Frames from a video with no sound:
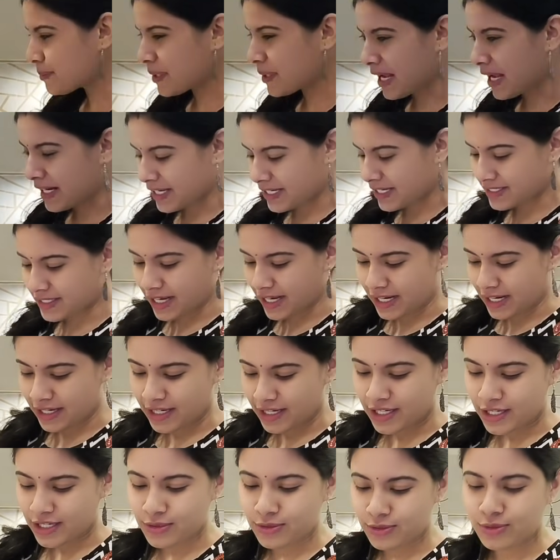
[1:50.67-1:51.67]
बनाने जा
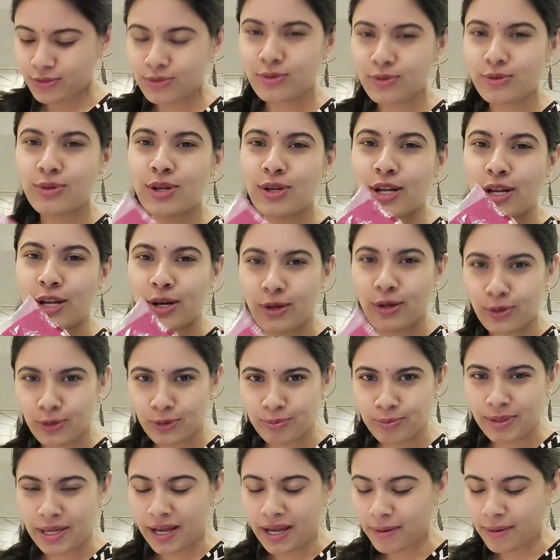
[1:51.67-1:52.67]
रही हूँ
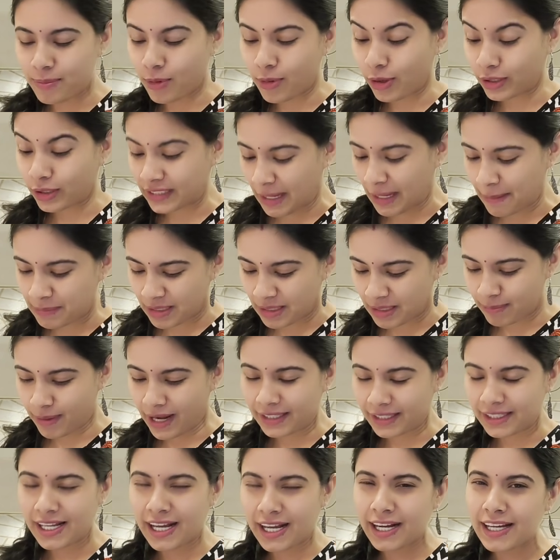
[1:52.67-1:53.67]
लोबिया बहुत टाइम के
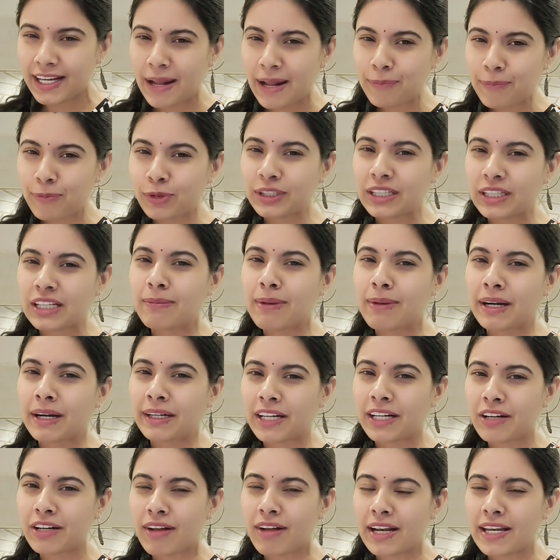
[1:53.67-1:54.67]
बाद अगर आपको
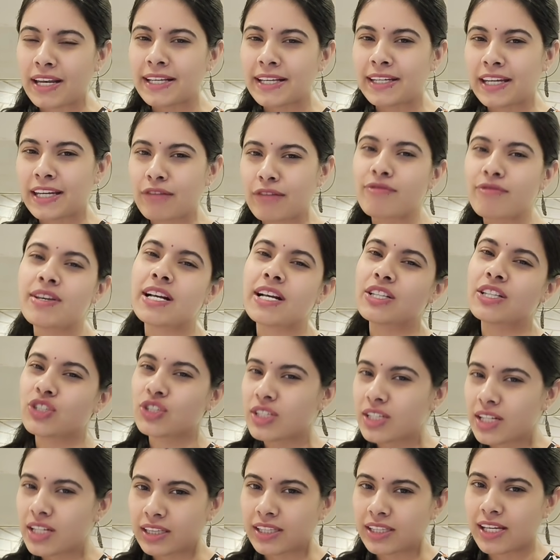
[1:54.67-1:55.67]
टमाटर वाली ग्रेवी अच्छी
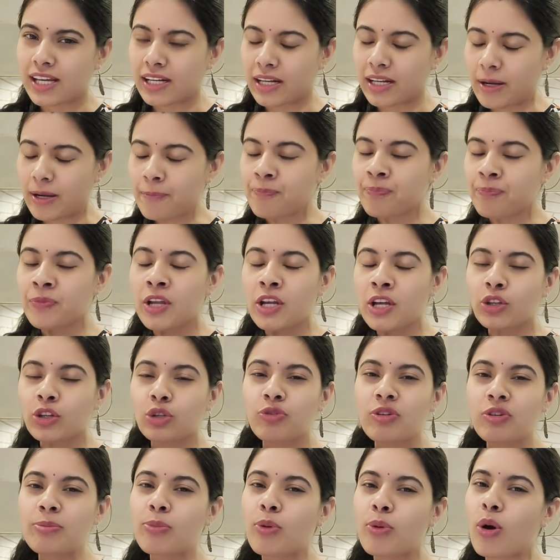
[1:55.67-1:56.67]
लगती है ना तो
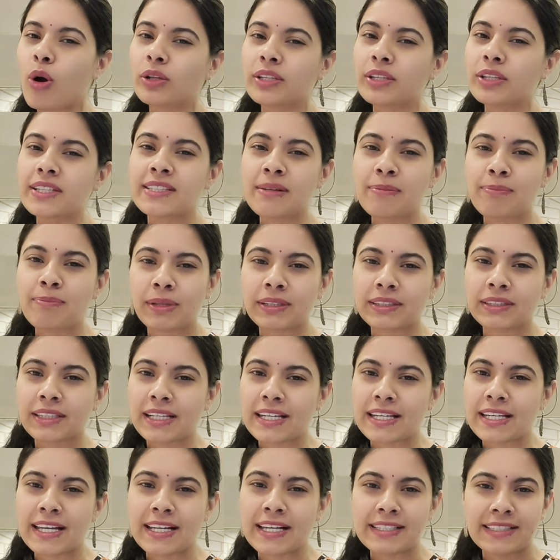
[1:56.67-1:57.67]
फिर बहुत ही सिंपल
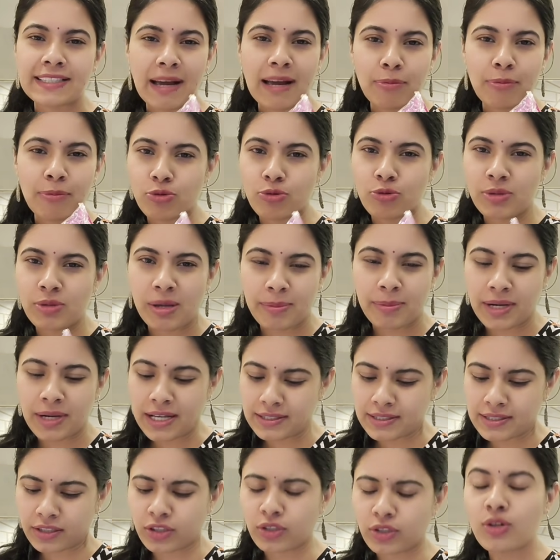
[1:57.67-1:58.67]
तरीके से आप लोबिया बना
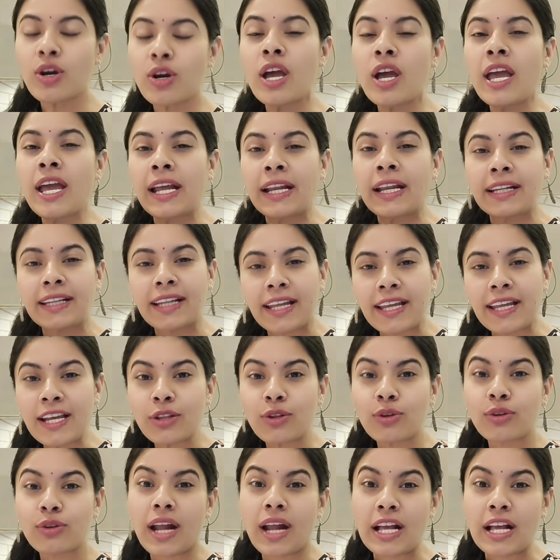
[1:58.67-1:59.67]
सकते हो नहीं
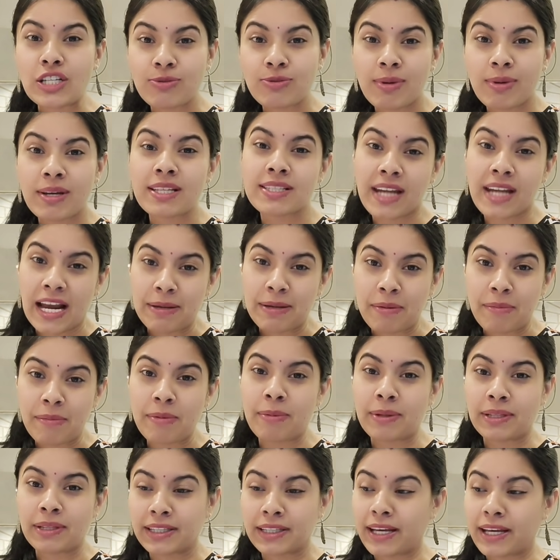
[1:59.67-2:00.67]
तो राजमा स्टाइल में भी
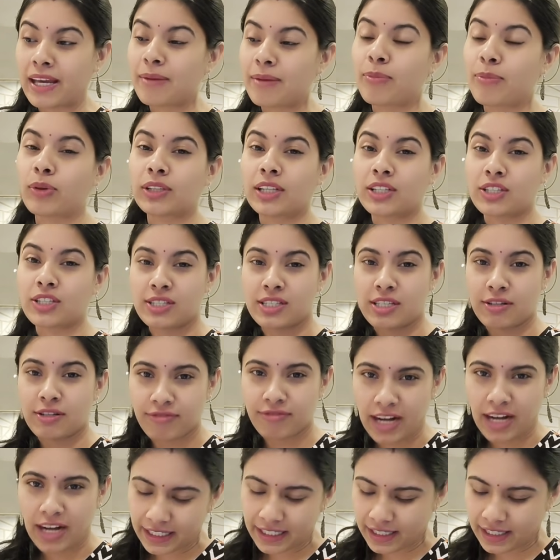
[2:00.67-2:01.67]
बनता है बहुत अच्छे से
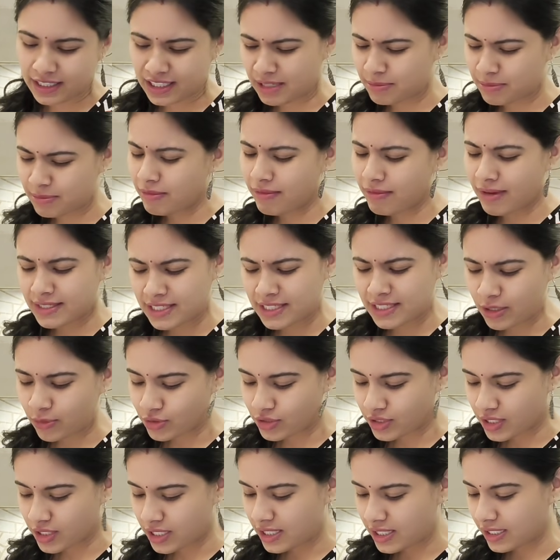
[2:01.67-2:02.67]
फ्राई करके मैं वैसा
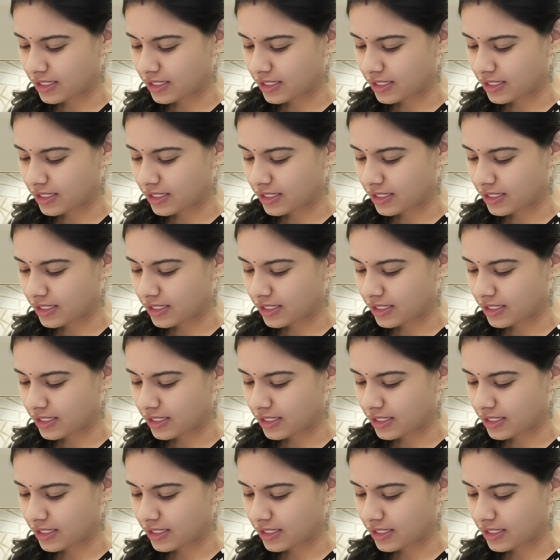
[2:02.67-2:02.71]
कुछ नहीं